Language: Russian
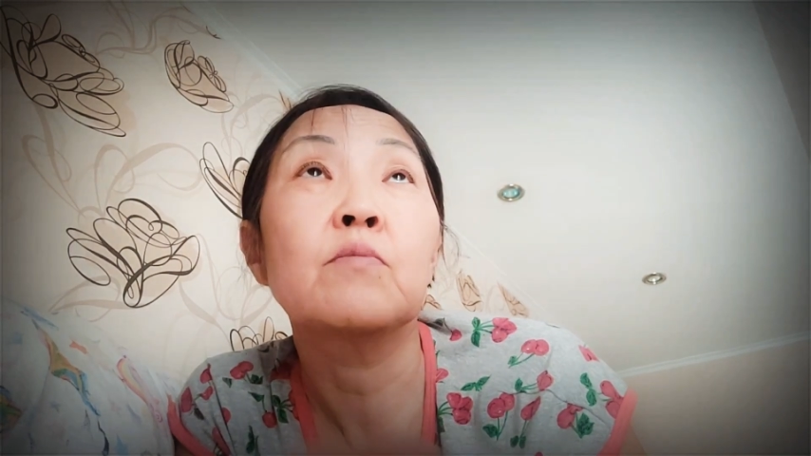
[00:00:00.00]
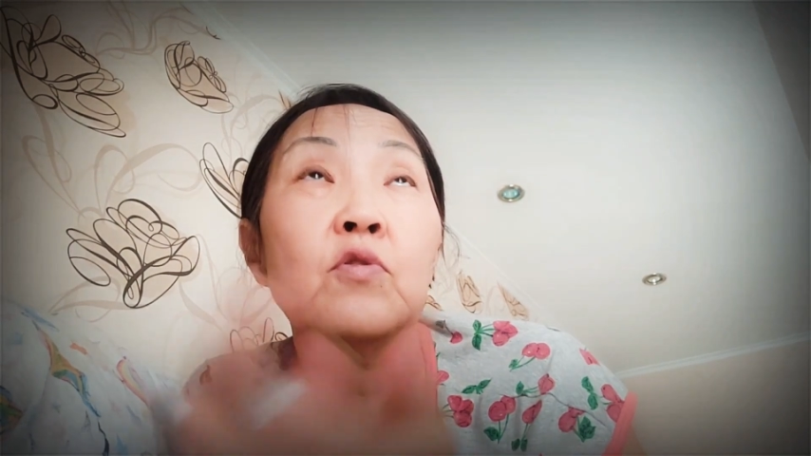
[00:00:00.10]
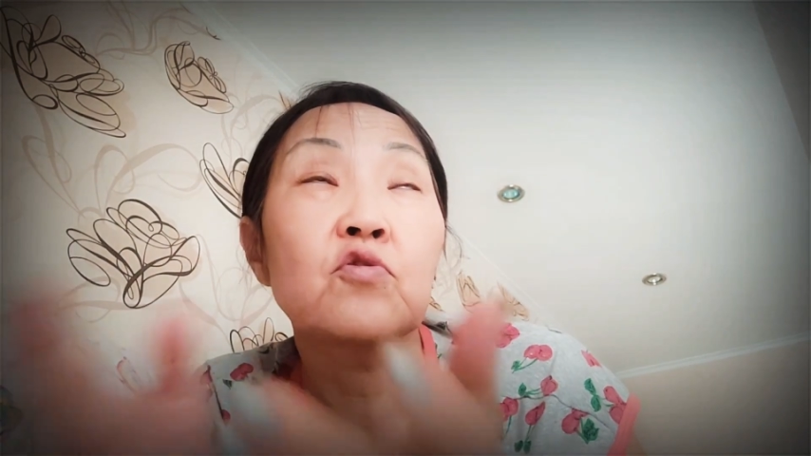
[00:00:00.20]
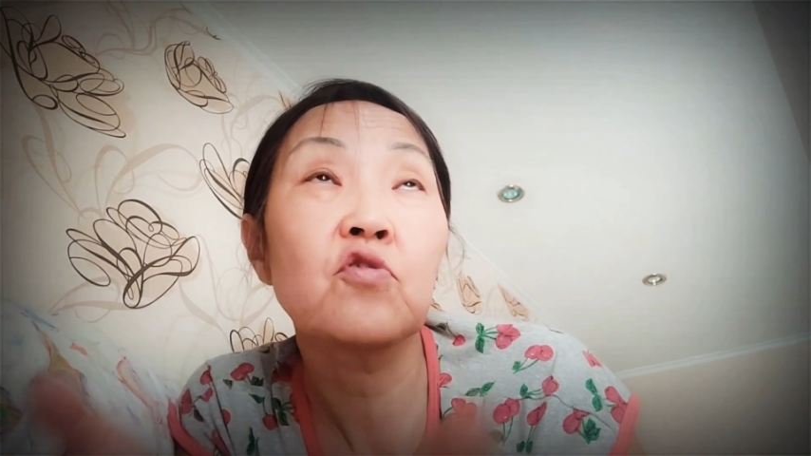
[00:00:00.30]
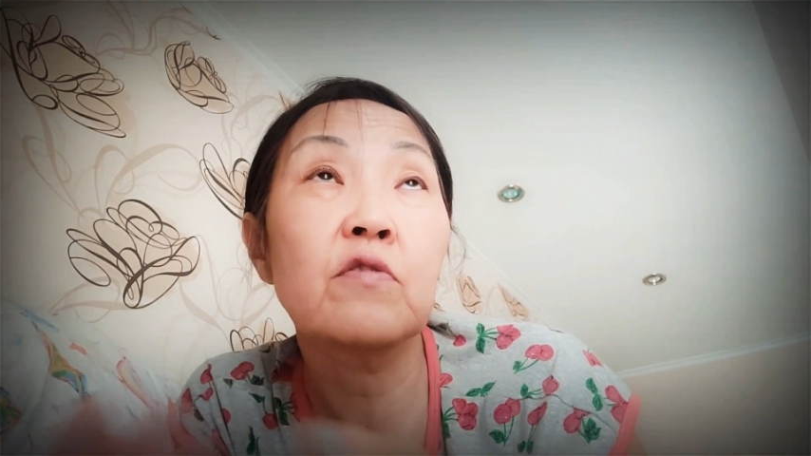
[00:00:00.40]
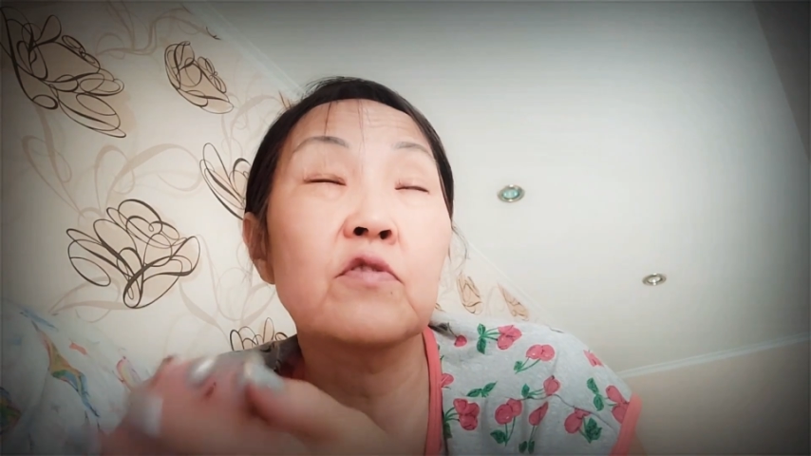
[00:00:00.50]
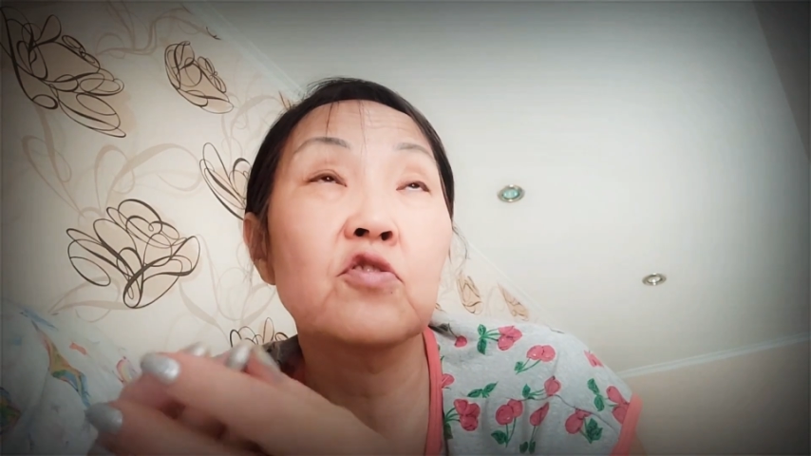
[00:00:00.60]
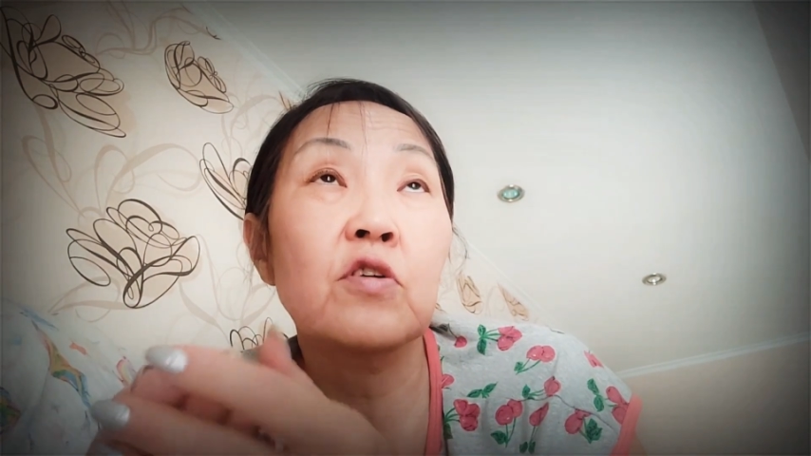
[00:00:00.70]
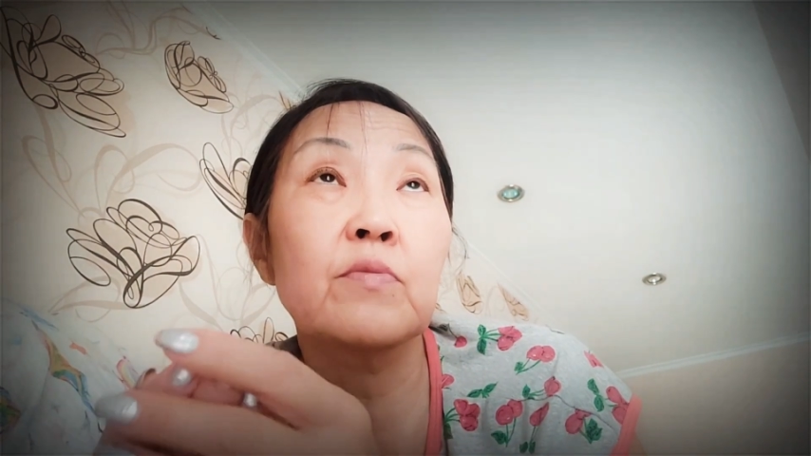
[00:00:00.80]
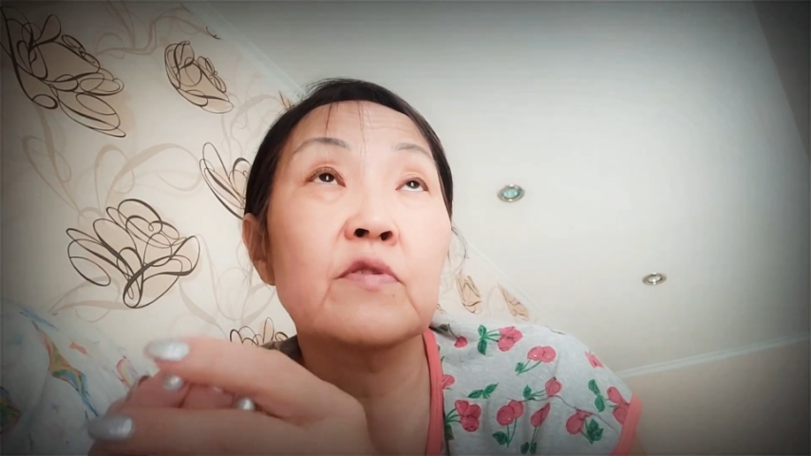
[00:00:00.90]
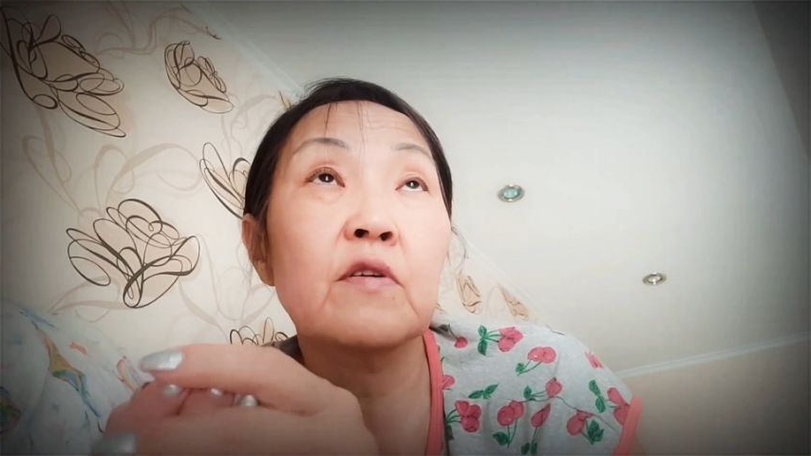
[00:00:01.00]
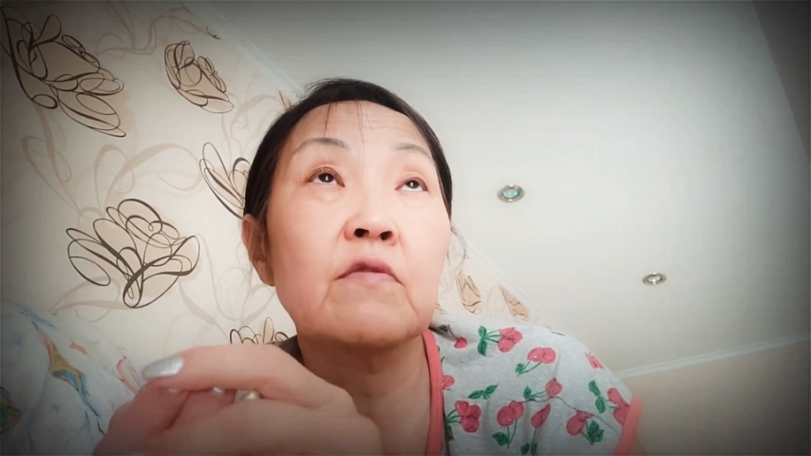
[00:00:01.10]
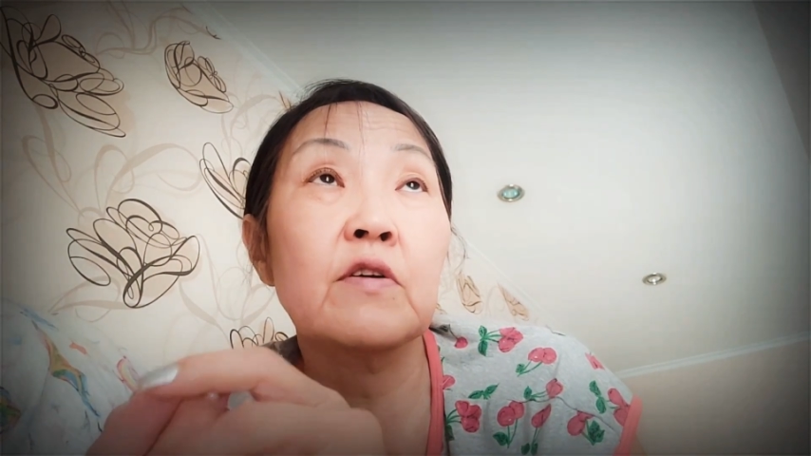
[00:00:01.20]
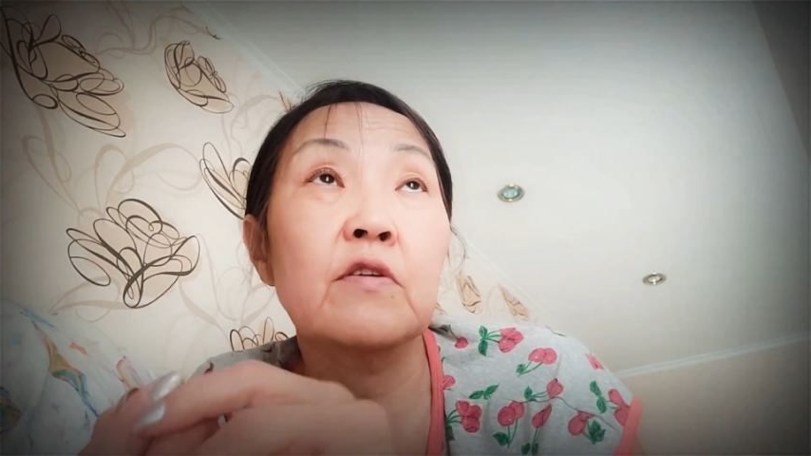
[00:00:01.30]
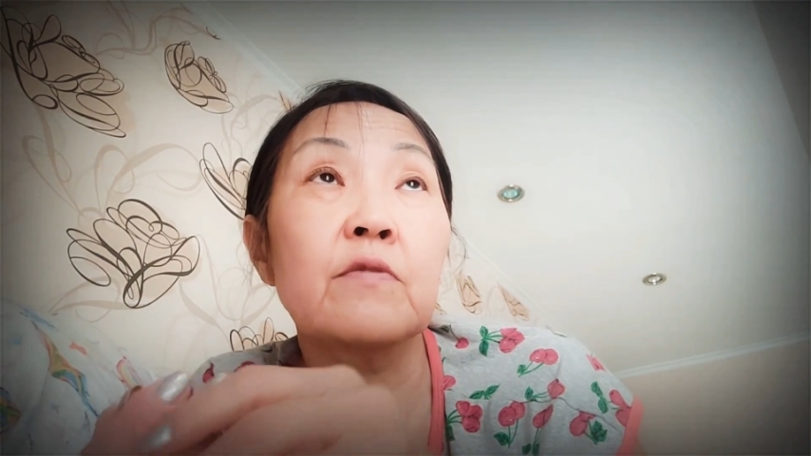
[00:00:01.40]
получили высшее
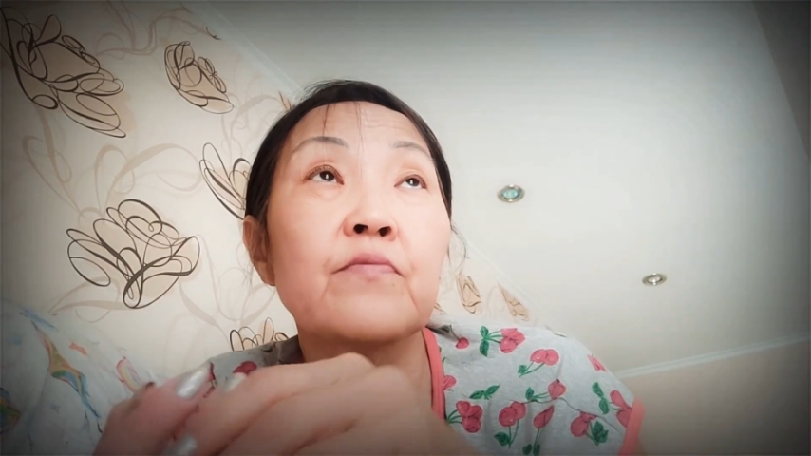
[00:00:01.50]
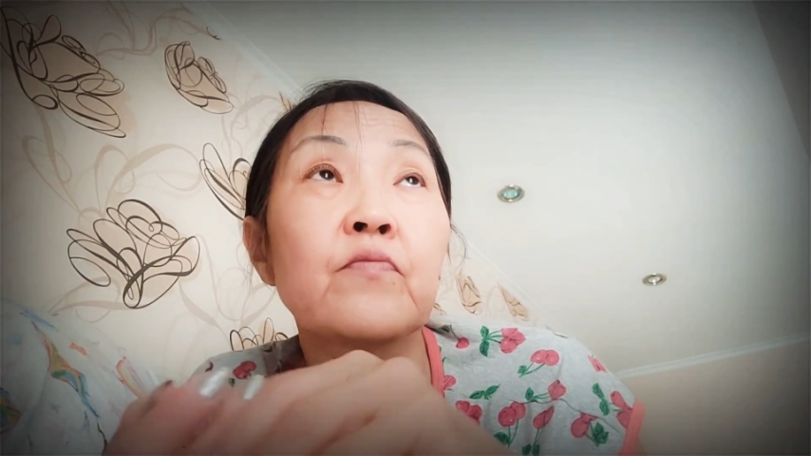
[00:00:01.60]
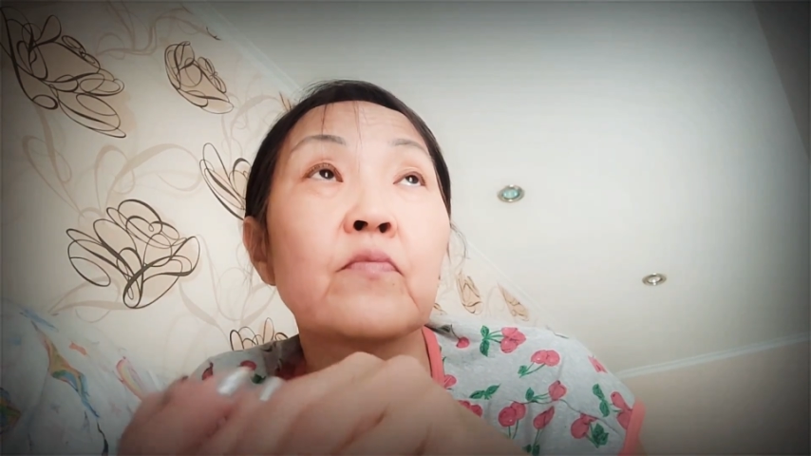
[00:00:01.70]
образование.